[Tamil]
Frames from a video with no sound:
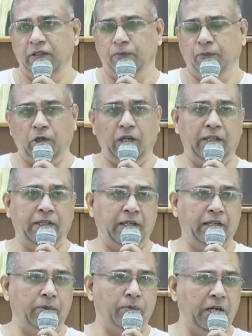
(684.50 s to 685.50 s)

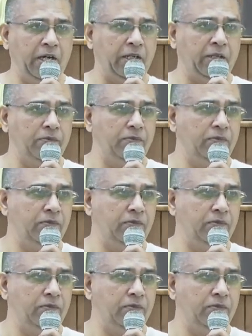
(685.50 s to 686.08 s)
பொருளாதார பாரம்